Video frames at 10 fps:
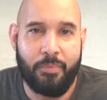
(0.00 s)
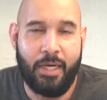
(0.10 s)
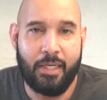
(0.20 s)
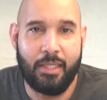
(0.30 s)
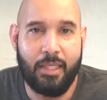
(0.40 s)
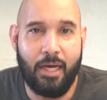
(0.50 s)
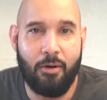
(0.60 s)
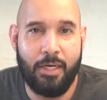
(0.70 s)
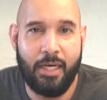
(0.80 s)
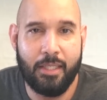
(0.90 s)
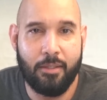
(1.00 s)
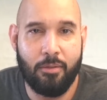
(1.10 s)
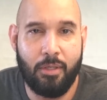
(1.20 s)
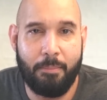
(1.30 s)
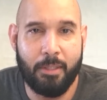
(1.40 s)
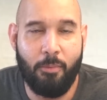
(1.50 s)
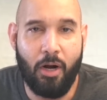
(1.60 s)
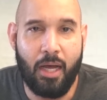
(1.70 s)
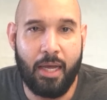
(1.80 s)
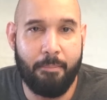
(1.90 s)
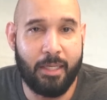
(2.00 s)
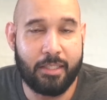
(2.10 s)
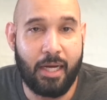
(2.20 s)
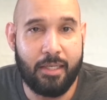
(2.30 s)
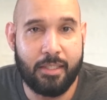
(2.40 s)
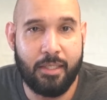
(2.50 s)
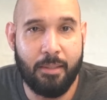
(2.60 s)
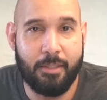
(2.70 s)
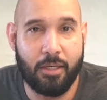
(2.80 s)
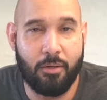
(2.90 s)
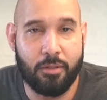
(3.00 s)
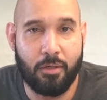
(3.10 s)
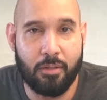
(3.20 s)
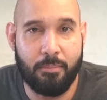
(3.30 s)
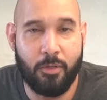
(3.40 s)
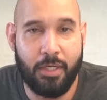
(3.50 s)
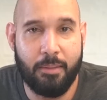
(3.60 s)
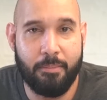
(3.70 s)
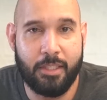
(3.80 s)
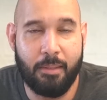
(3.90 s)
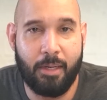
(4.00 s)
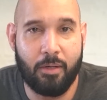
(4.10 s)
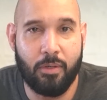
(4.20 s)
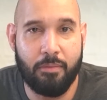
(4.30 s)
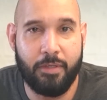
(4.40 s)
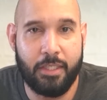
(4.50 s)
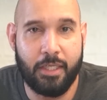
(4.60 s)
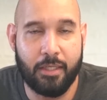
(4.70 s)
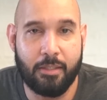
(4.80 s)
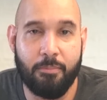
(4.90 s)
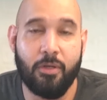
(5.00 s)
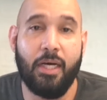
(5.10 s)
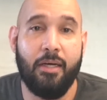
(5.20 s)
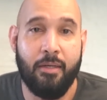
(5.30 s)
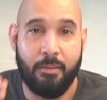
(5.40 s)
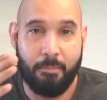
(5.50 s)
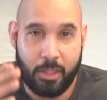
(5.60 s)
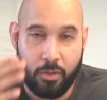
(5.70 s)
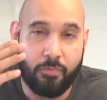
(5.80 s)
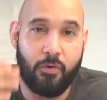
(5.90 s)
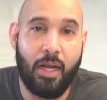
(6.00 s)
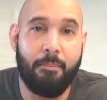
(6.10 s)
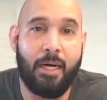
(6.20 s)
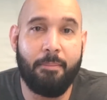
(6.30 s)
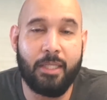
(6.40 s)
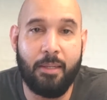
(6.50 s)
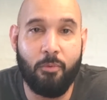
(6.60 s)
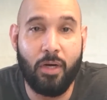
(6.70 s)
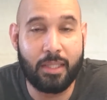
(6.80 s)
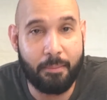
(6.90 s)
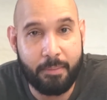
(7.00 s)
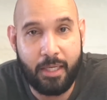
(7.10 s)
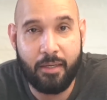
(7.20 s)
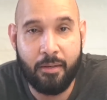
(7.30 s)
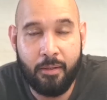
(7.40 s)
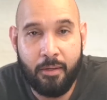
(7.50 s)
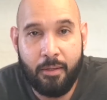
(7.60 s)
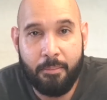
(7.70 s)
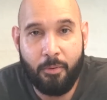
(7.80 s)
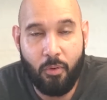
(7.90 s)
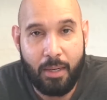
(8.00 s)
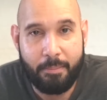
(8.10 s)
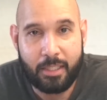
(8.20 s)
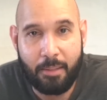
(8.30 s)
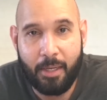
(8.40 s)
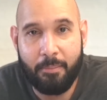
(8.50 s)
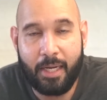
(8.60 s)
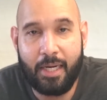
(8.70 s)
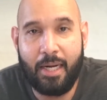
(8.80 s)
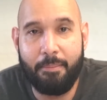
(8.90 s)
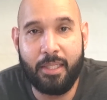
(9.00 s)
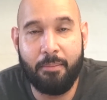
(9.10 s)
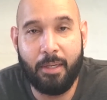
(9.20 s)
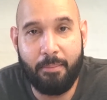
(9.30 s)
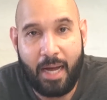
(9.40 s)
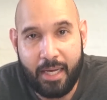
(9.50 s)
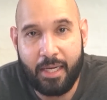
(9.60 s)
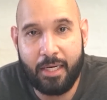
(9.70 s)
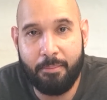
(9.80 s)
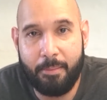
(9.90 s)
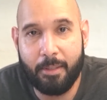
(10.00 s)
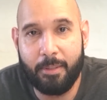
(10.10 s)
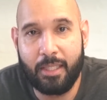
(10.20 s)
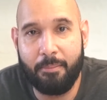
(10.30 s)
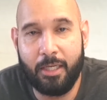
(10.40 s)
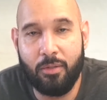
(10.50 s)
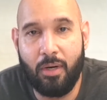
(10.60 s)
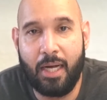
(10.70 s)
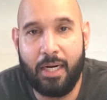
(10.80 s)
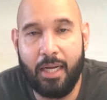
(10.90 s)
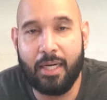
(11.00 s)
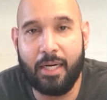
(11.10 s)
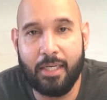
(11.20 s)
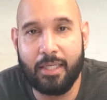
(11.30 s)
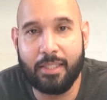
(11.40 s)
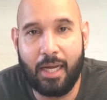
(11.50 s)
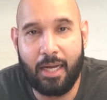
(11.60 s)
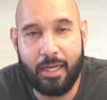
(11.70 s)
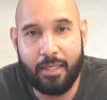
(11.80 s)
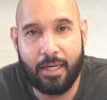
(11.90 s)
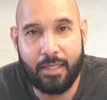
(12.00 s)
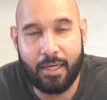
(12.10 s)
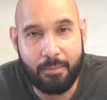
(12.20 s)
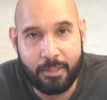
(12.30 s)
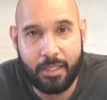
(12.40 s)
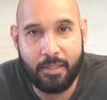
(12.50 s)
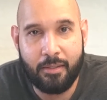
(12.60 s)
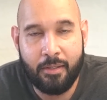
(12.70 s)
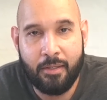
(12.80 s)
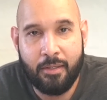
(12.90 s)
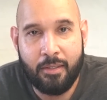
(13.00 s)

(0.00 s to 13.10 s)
Dan ketika Odegaard itu dapat bola, hebat sekali sih dia bisa kontrol, kemudian bisa melakukan finishing yang sempurna. Betul Fulham mendapatkan peluang, tapi peluang pertama yang mereka dapat yang berbahaya di babak pertama itu adalah karena kesalahan dari Ramsdale.